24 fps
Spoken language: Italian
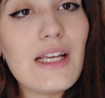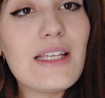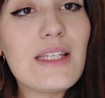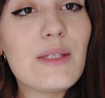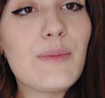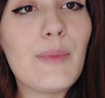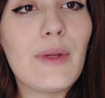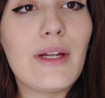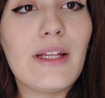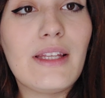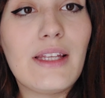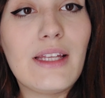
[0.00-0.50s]

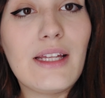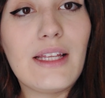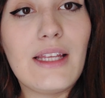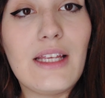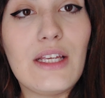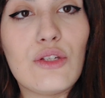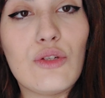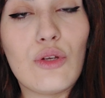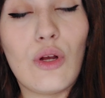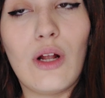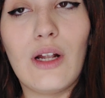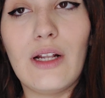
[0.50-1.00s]
spendere
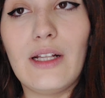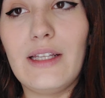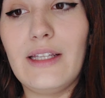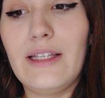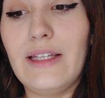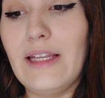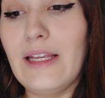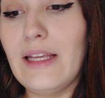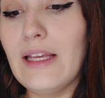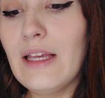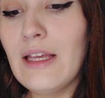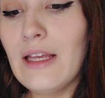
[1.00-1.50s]
dei
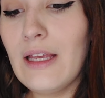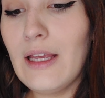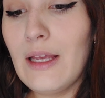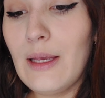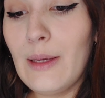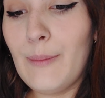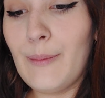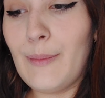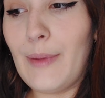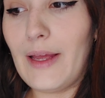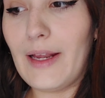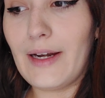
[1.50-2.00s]
soldi
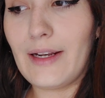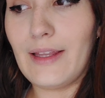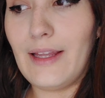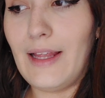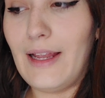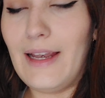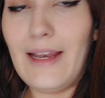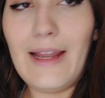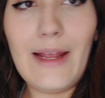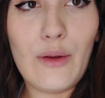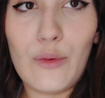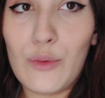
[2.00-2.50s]
per
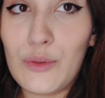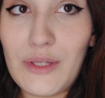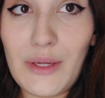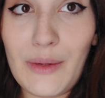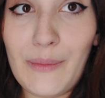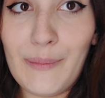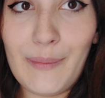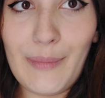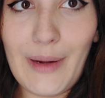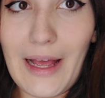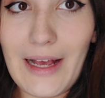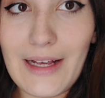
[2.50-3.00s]
delle cose
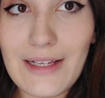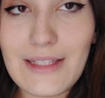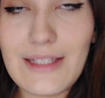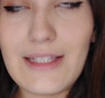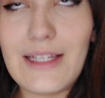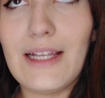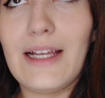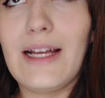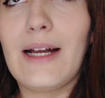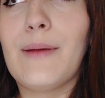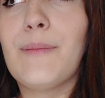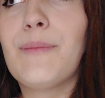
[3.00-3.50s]
in
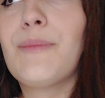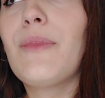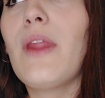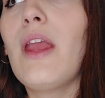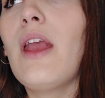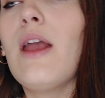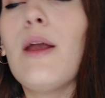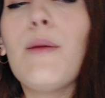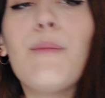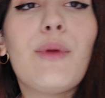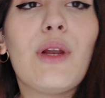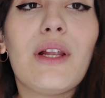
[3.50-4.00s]
plastica
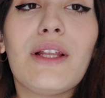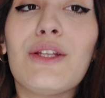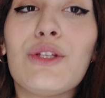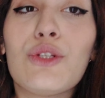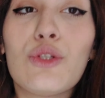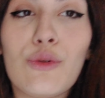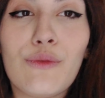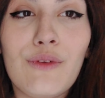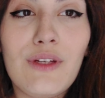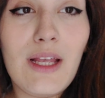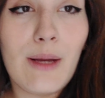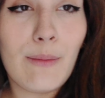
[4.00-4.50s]
però
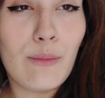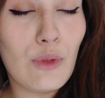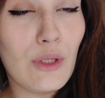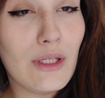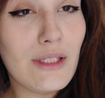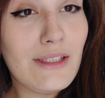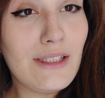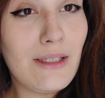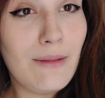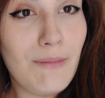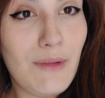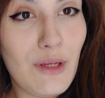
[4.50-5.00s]
adesso vediamo un
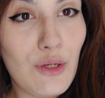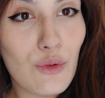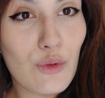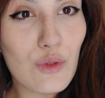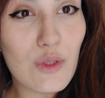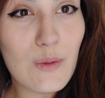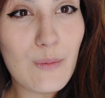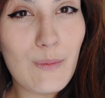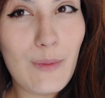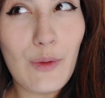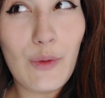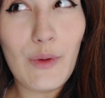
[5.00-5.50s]
attimino
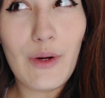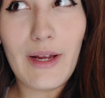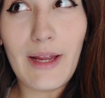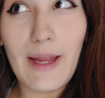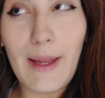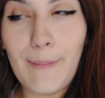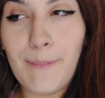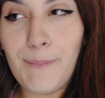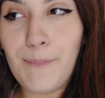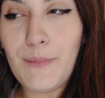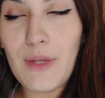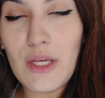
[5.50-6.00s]
spero
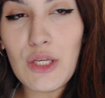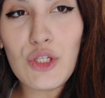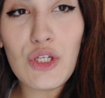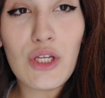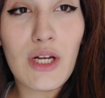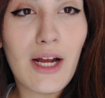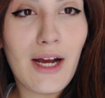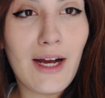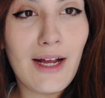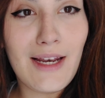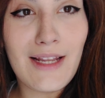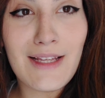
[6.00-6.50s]
che
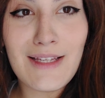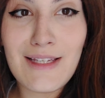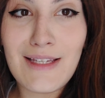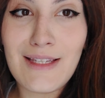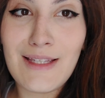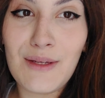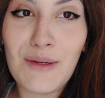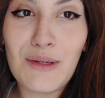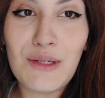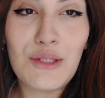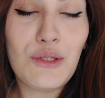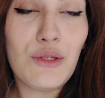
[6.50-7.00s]
piacerà la
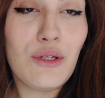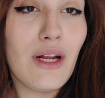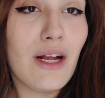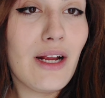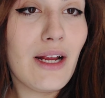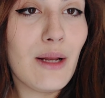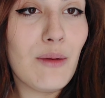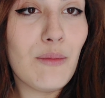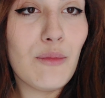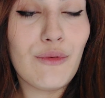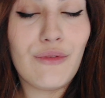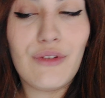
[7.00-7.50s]
sistemazione
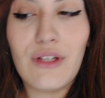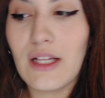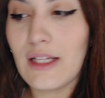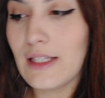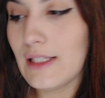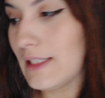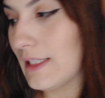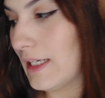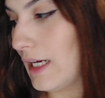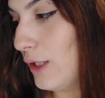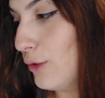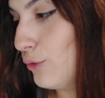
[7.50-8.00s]
anche al mio
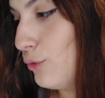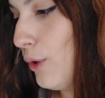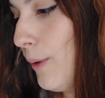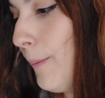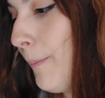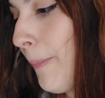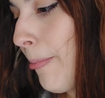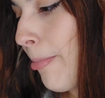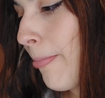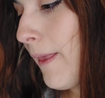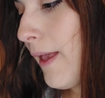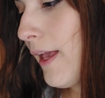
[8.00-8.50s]
fidanzato